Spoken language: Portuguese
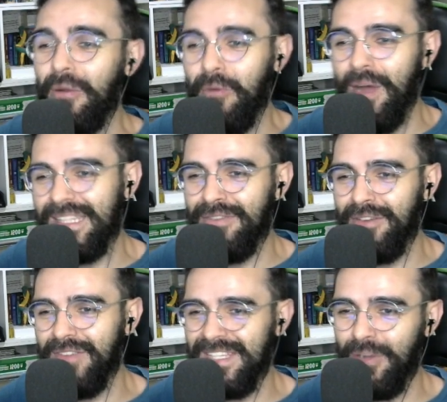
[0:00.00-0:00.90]
quanto
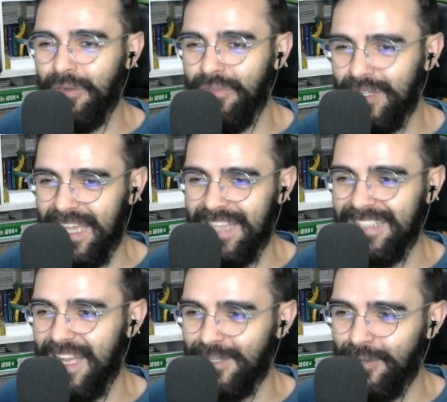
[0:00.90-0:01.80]
envolver com forças
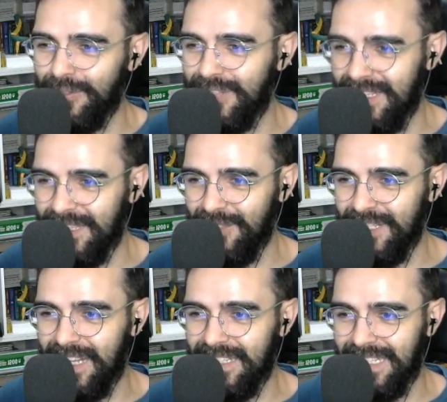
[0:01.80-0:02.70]
arriscadas contra os
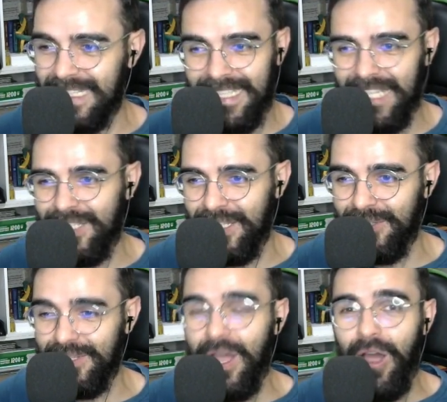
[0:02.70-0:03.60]
caçadores
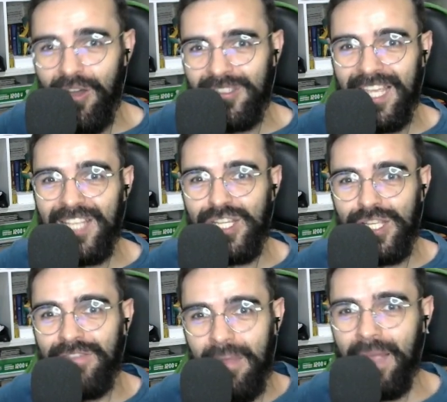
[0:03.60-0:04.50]
clandestinos. Ou seja, a
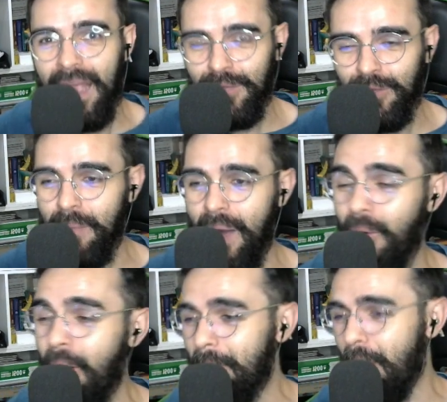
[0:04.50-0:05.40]
gente vai pegar muito
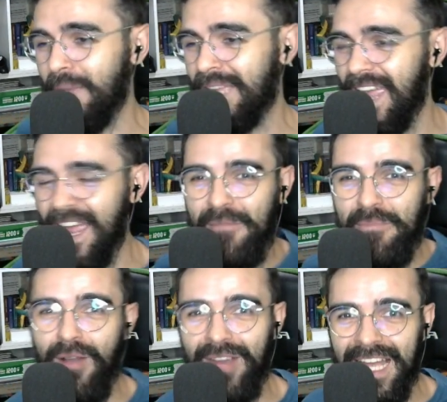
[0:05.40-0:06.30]
pau. Pau pequeno,
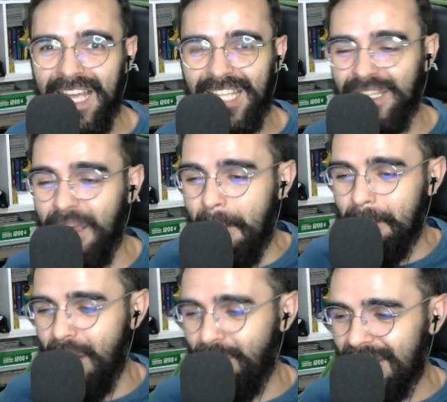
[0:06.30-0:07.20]
pau grande,
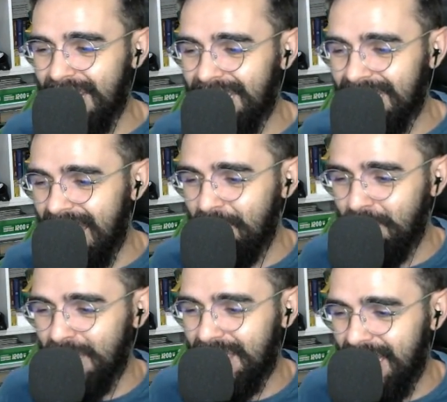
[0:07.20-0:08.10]
pau grande, é,
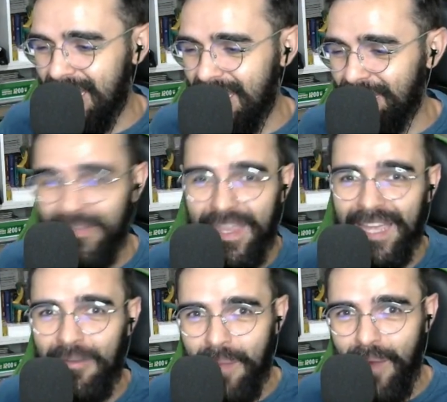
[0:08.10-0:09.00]
é,
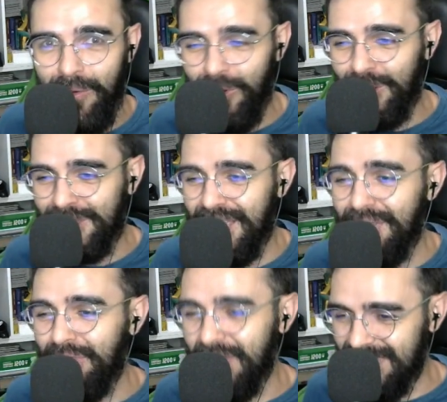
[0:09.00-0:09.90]
fino, pau grosso,
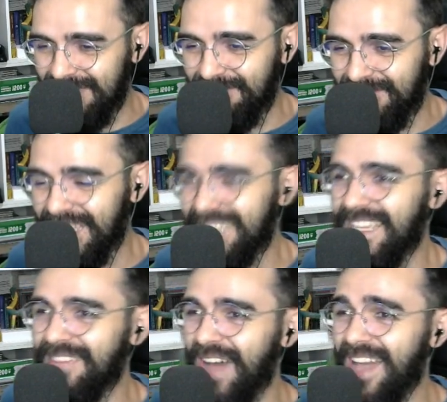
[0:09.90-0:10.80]
enfim.
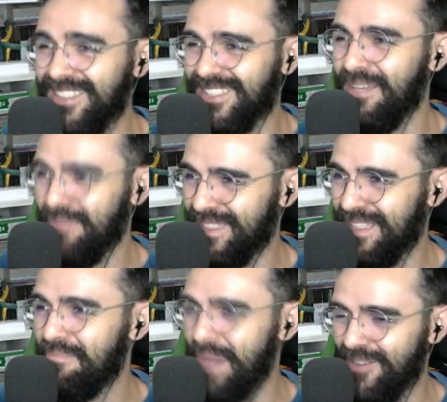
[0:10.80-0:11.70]
Tem vários tipos
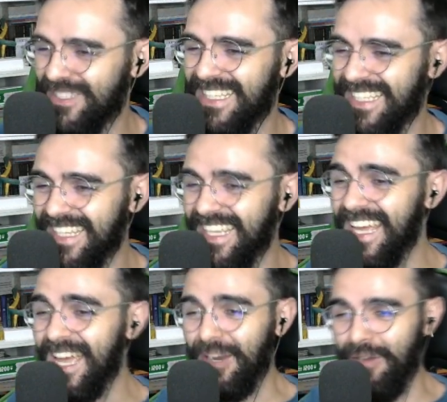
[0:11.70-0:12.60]
de paus aqui,
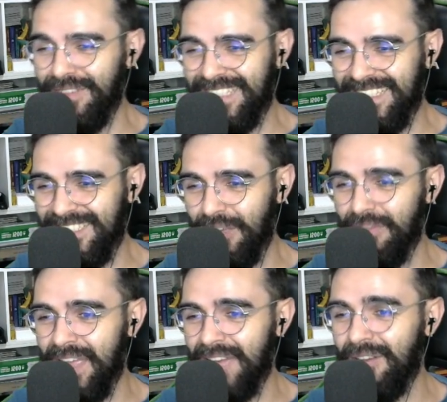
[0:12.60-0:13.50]
como vocês estão
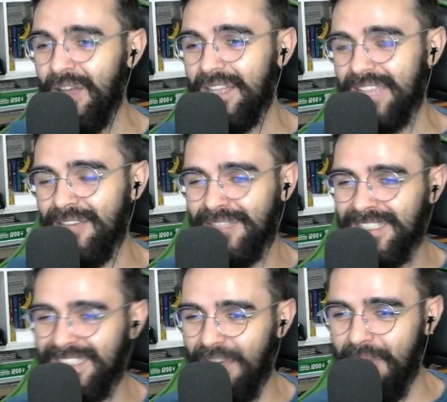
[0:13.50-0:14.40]
vendo. Tem uns
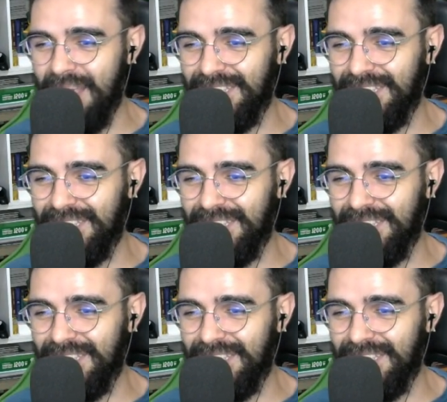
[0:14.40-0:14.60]
que são mais